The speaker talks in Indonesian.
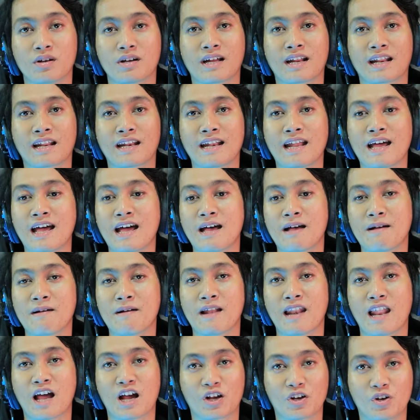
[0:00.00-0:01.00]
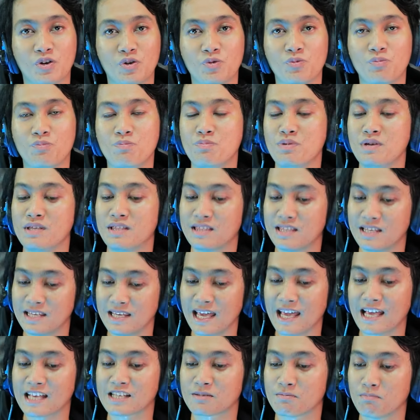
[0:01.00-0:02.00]
karena lagu
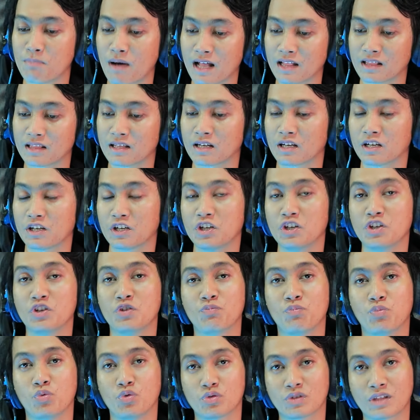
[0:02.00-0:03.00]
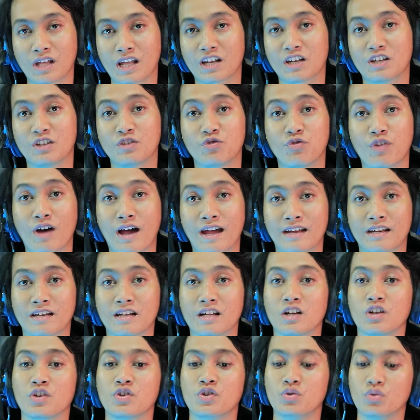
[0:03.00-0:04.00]
BTS Butter ini diputar di
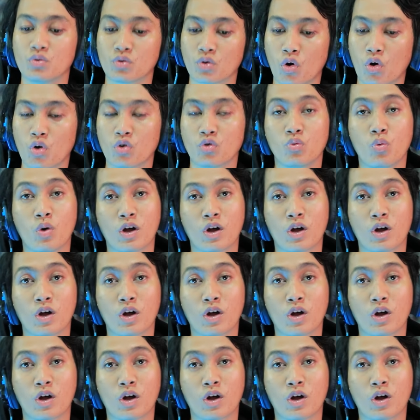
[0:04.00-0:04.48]
final Euro